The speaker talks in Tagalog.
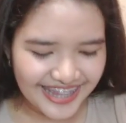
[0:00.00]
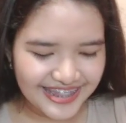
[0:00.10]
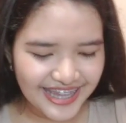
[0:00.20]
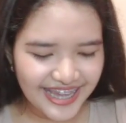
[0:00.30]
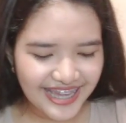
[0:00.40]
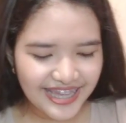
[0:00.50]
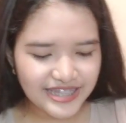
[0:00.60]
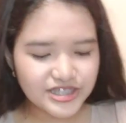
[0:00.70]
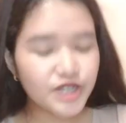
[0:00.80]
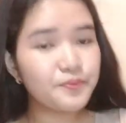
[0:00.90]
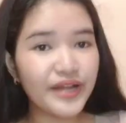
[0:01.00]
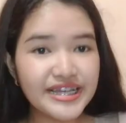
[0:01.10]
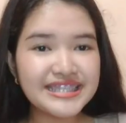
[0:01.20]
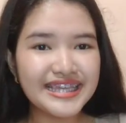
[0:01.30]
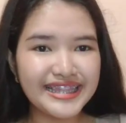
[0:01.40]
and then,
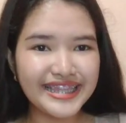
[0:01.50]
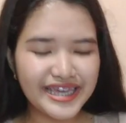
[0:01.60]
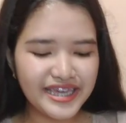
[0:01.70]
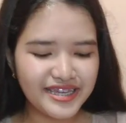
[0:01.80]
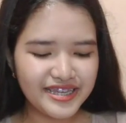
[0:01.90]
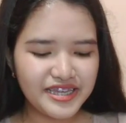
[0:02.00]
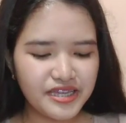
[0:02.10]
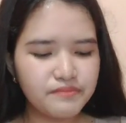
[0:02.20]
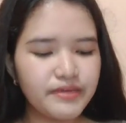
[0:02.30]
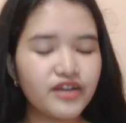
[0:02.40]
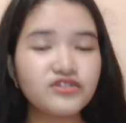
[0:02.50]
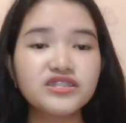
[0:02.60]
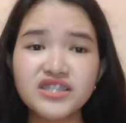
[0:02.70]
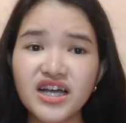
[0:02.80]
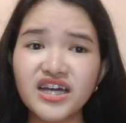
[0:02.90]
surprisingly, meron
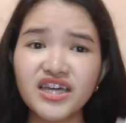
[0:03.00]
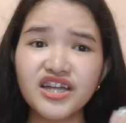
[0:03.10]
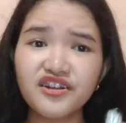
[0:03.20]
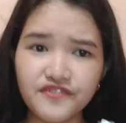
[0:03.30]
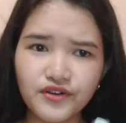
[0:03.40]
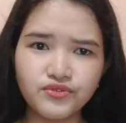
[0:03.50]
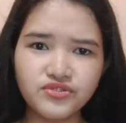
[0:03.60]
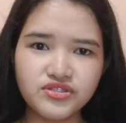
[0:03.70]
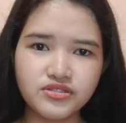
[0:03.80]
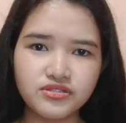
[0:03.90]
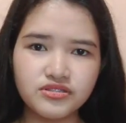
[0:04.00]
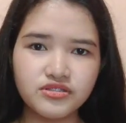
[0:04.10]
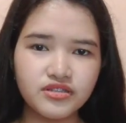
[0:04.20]
siyang earphones.